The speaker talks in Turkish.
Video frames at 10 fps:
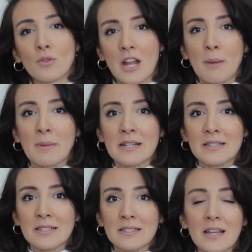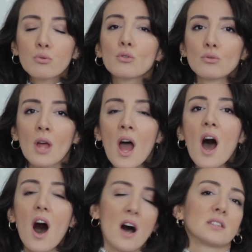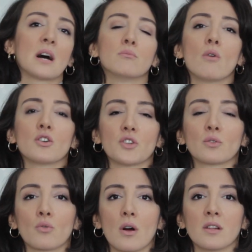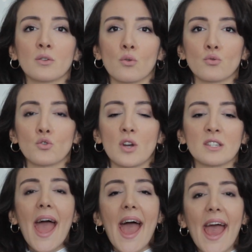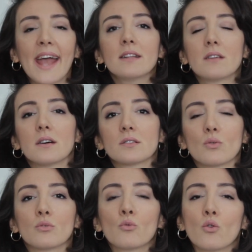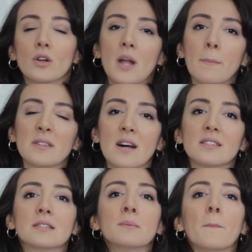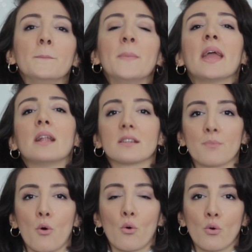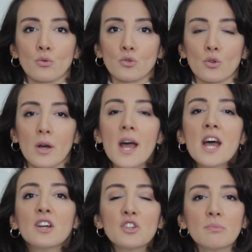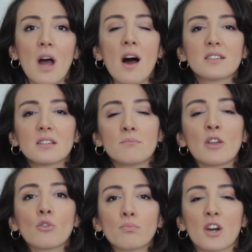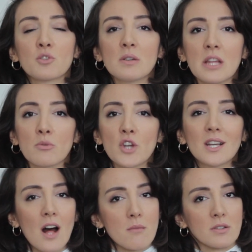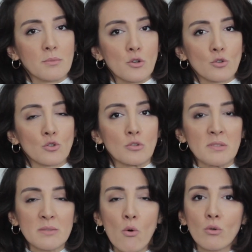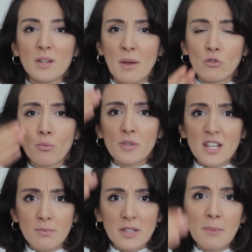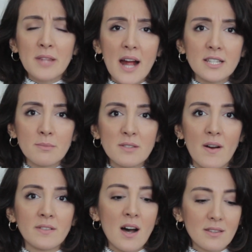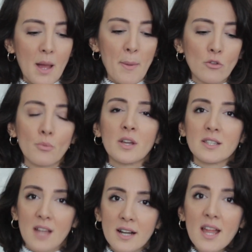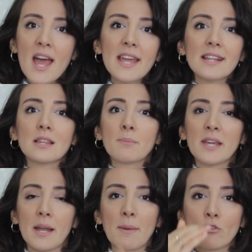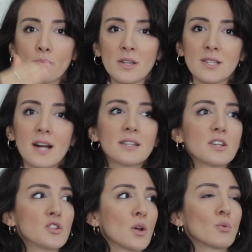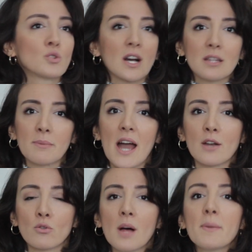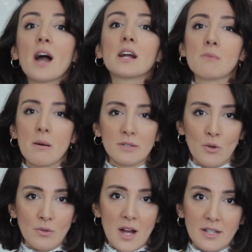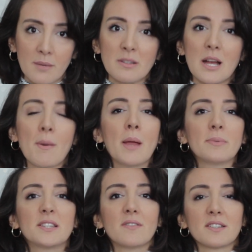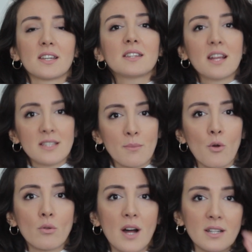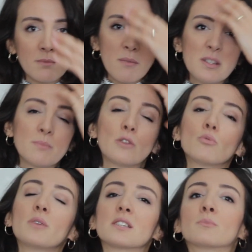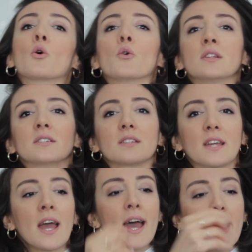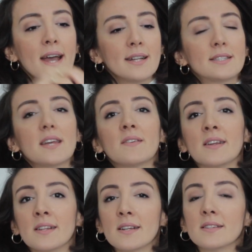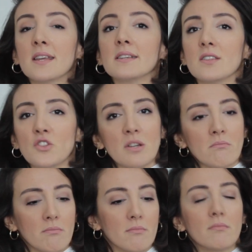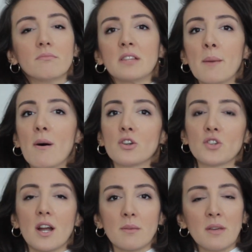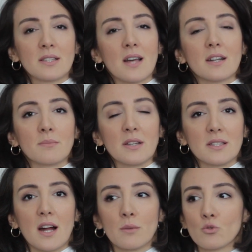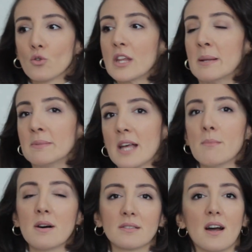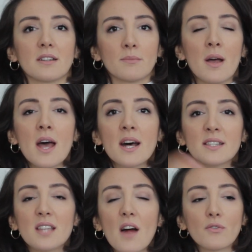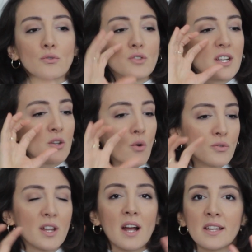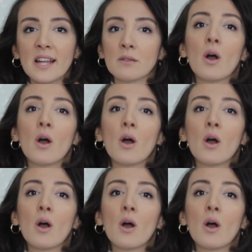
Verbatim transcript: olarak bilinirdi. Bugün adab muaşeret kurallarını konuşacağız. En rahatsız olduğum konulardan bir tanesi mail atma konusu. Şimdi artık mektuplaşma diye bir şey kalmadı biliyorsunuz. Bizim okula mektup yazma diye bir dersimiz vardı. Hatta mektubu yazar, yılda bir kere mektup yazardık. İşte uzakta bir yerde olan bir akrabamıza yollardık. Mesela ben hep Sivas'taki teyzeme yollardım ve biz mektup yazmayı öğrenirdik. Sevgili teyzeciğim diye başlardım. Yazardım, yazardım. Sonra imzamı atardım. Zarfın üzerine gönderen